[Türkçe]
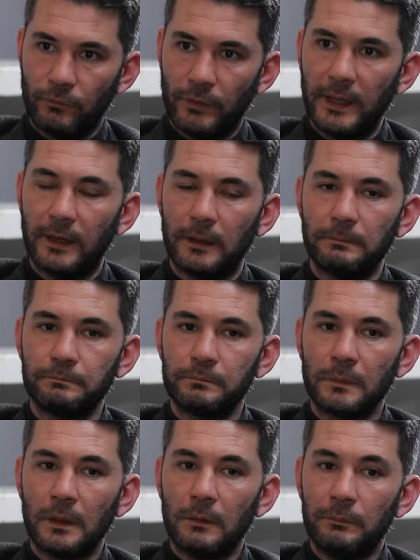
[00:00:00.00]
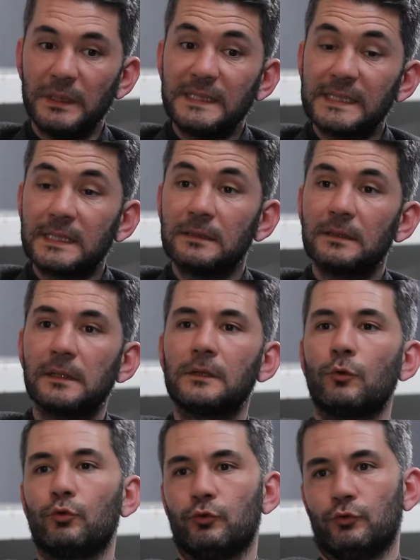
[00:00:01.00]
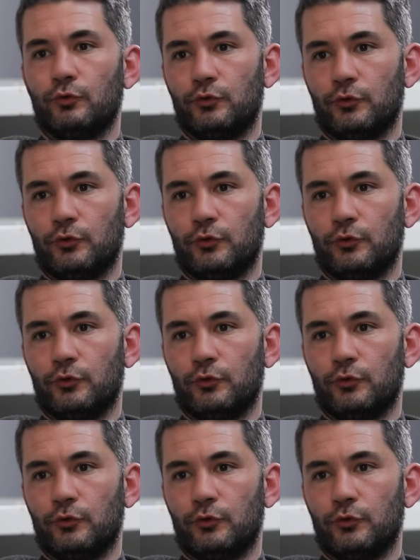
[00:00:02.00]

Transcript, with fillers: veya bir sıkıntıları olduğunu